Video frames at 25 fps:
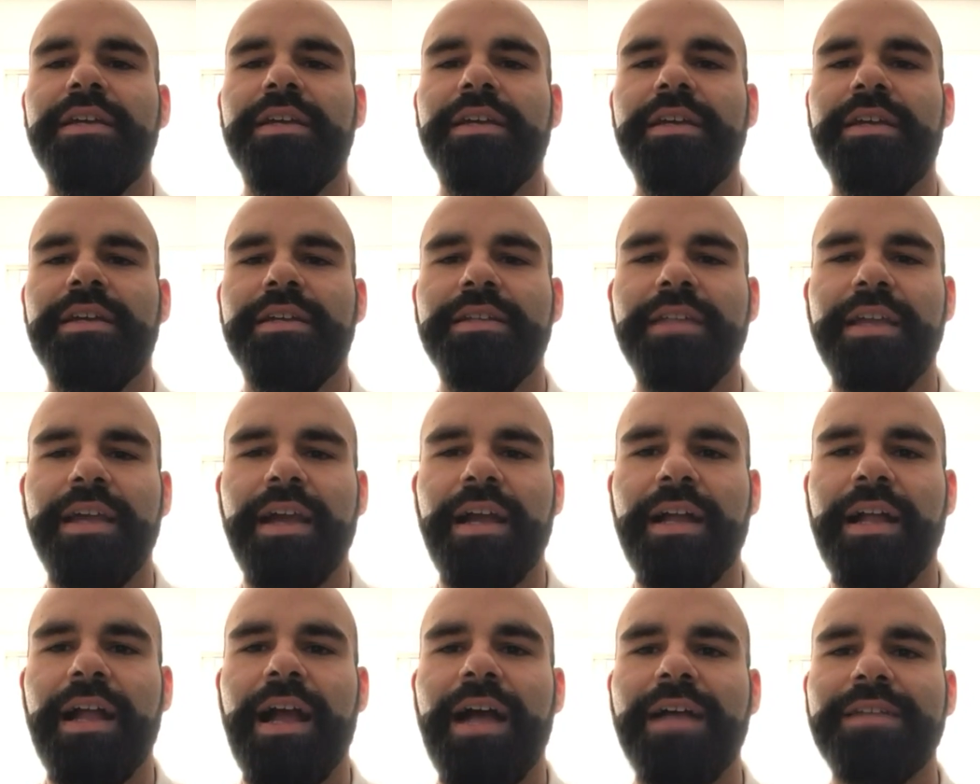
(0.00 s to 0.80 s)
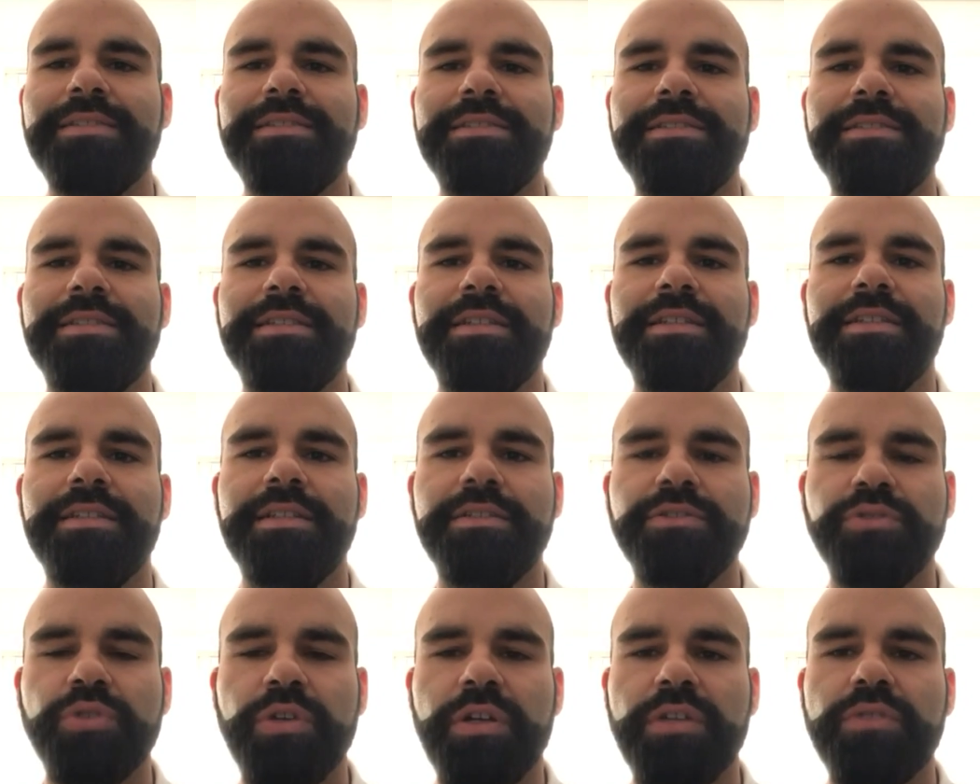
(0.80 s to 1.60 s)
eh, dei ragazzi,
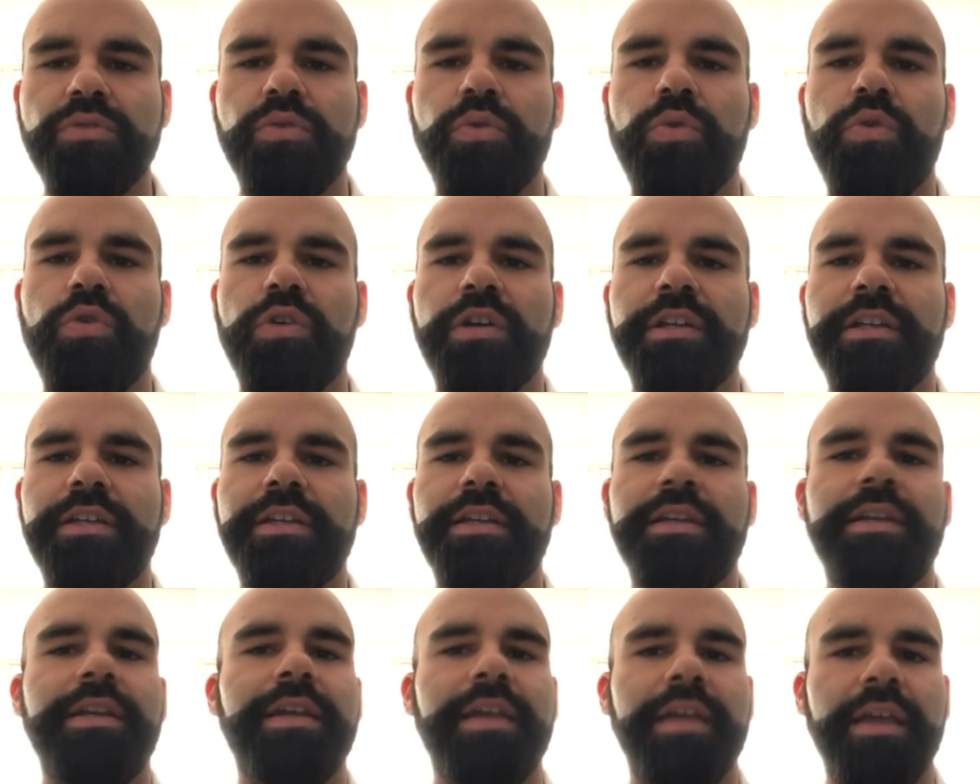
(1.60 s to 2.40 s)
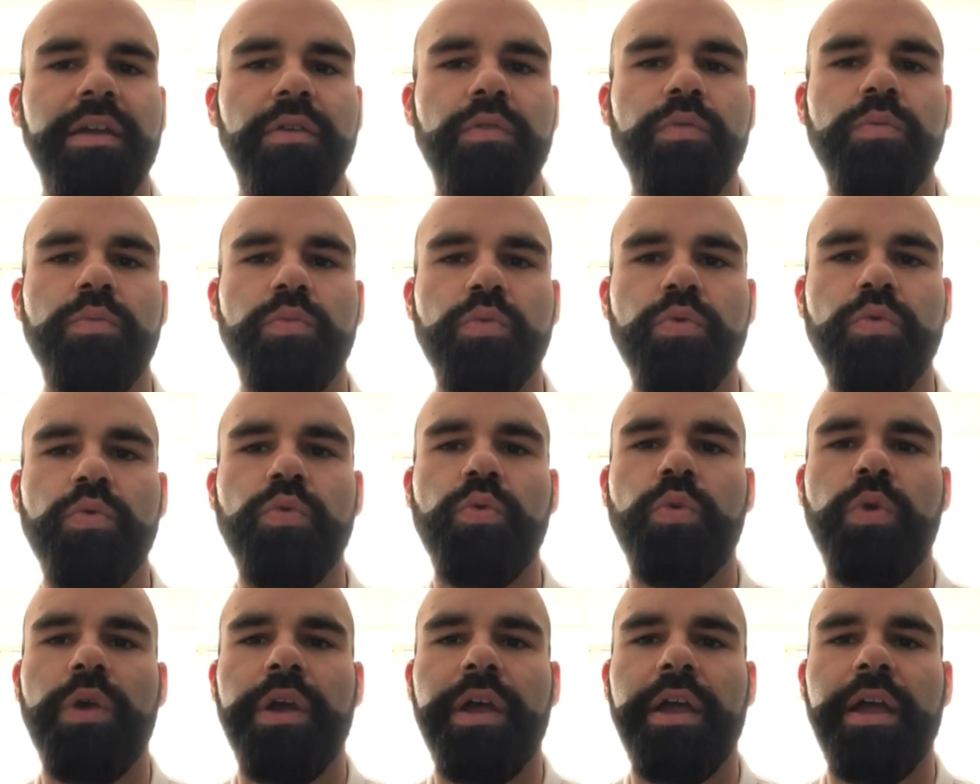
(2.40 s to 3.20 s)
dei giocatori che
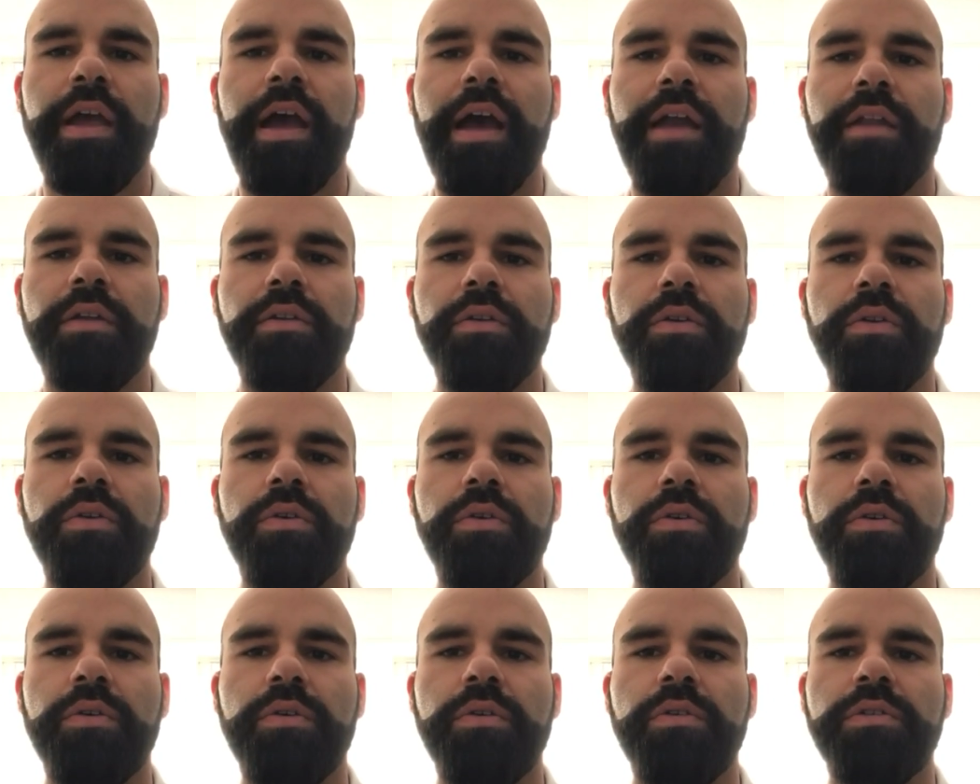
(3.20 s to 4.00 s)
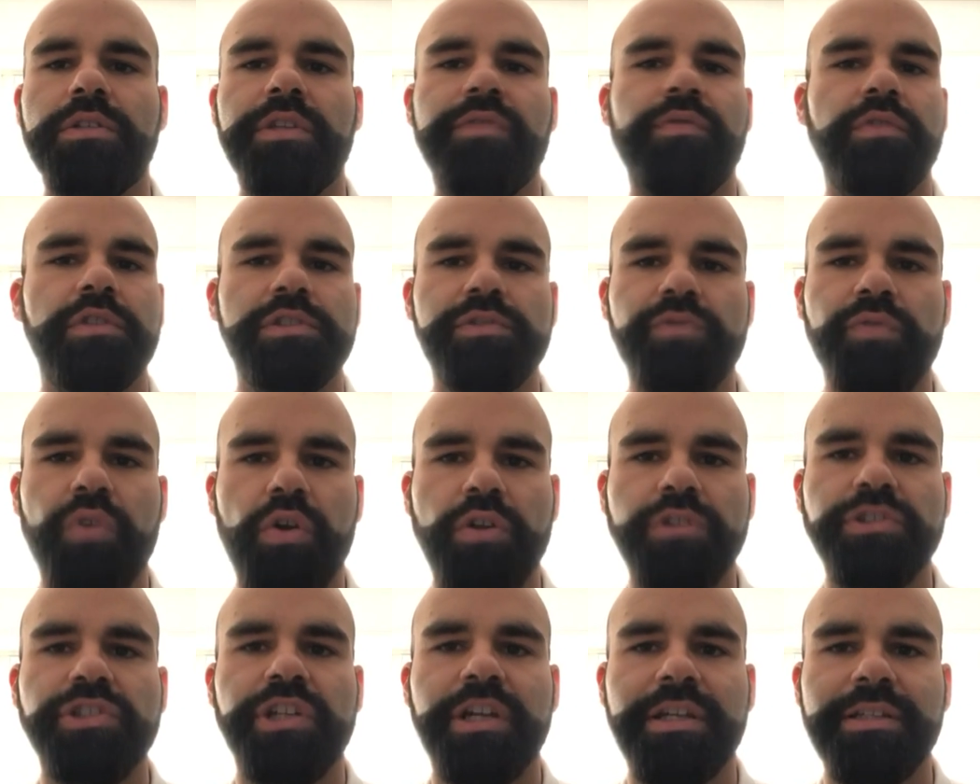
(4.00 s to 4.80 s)
comunque hanno, devono
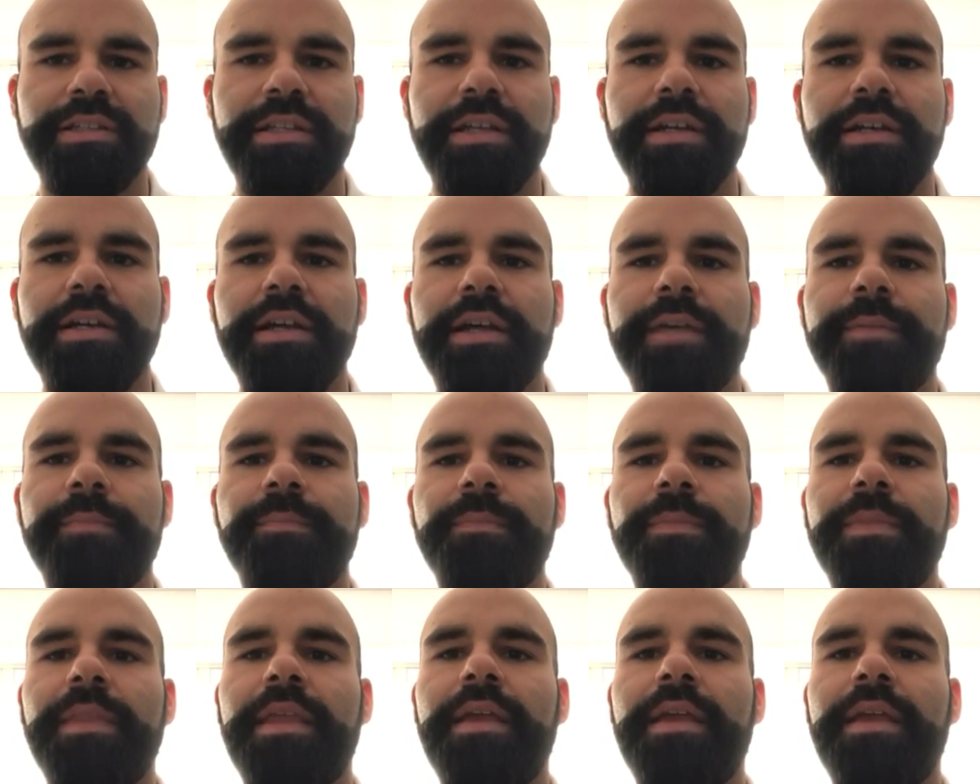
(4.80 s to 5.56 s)
svolgere delle